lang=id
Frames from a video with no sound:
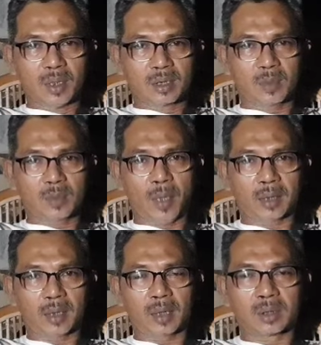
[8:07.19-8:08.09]

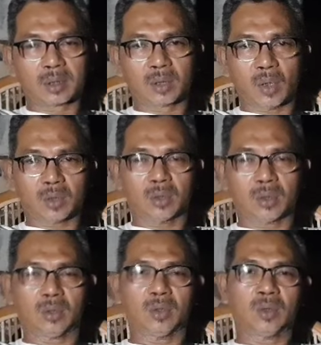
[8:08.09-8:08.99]
sebagai kedok
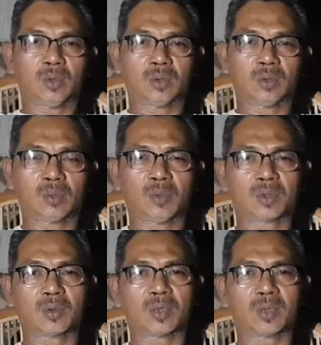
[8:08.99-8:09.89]
untuk
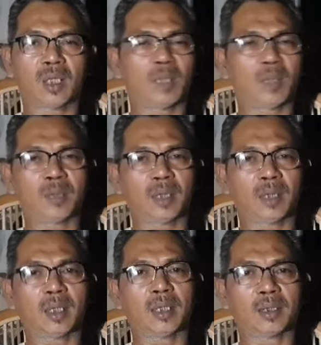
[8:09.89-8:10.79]
mewujudkan apa yang
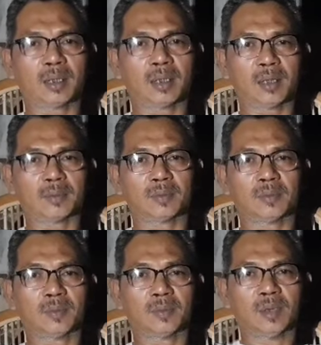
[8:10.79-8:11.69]
mereka inginkan
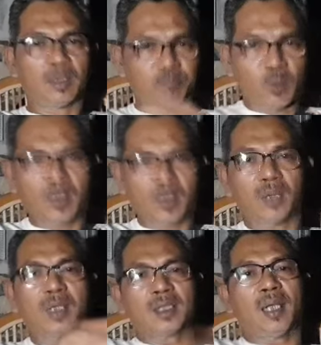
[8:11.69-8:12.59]
di bumi
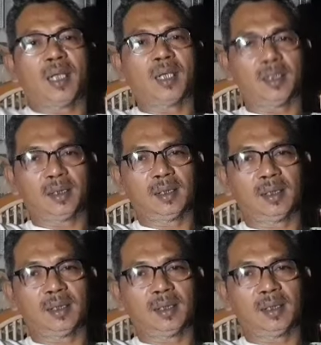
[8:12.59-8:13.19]
Indonesia ini.